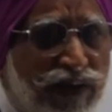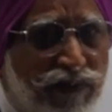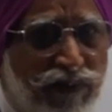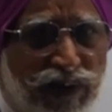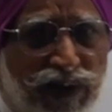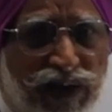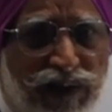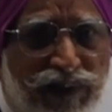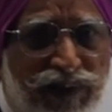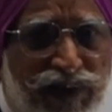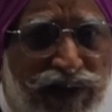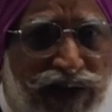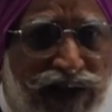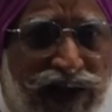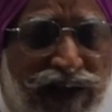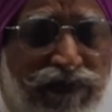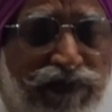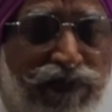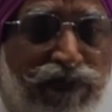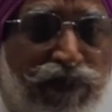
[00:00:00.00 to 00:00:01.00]
मतलब
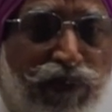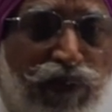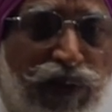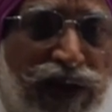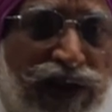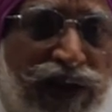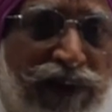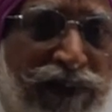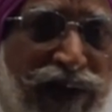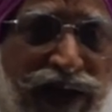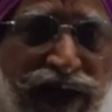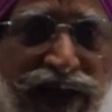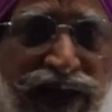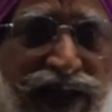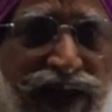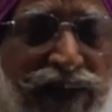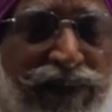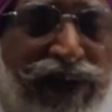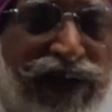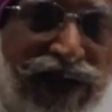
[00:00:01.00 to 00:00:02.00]
ये पूरे
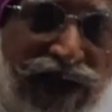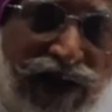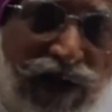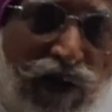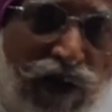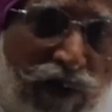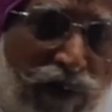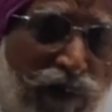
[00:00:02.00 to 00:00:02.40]
दिमागी आदमी हैं और